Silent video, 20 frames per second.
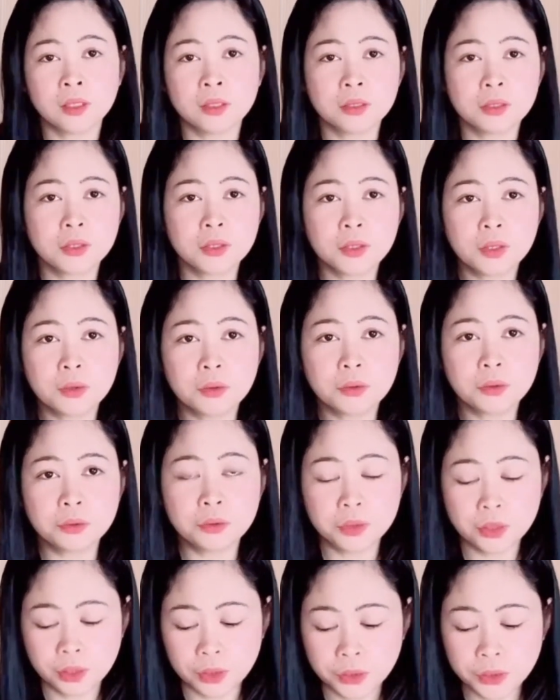
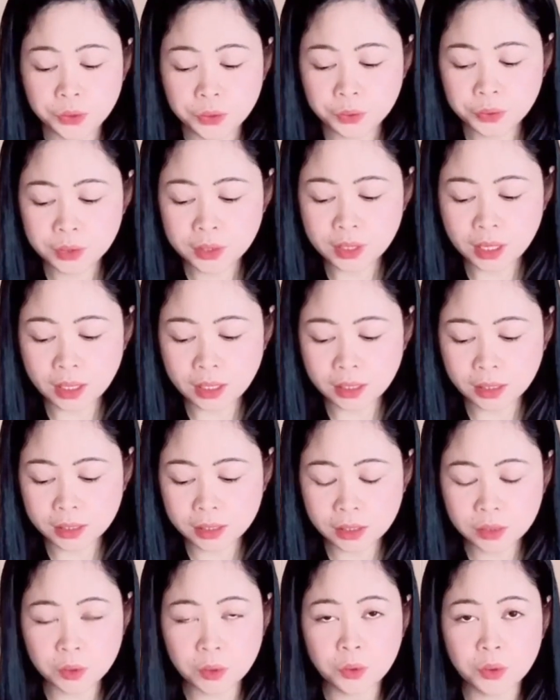So, yung
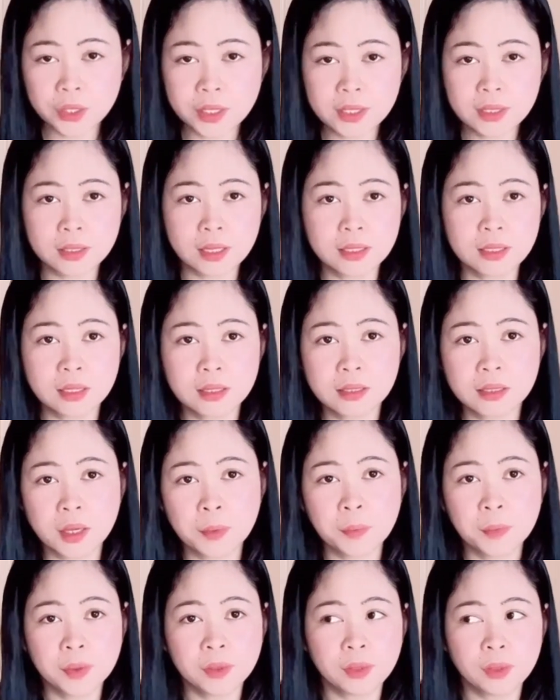salary ko is nasa
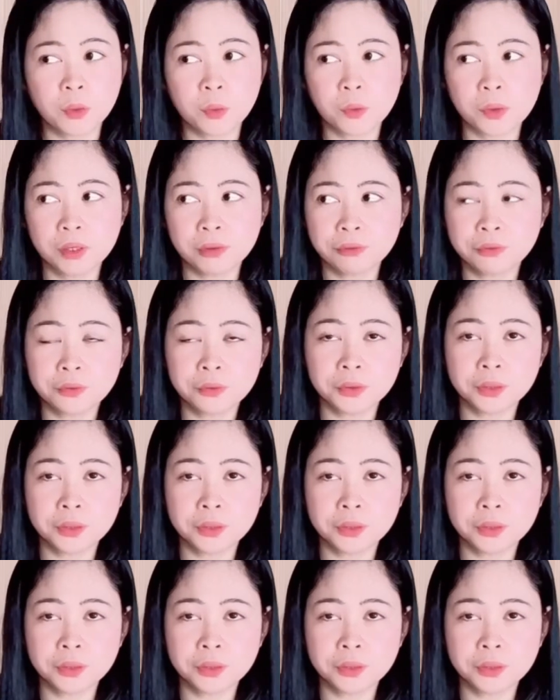71,400.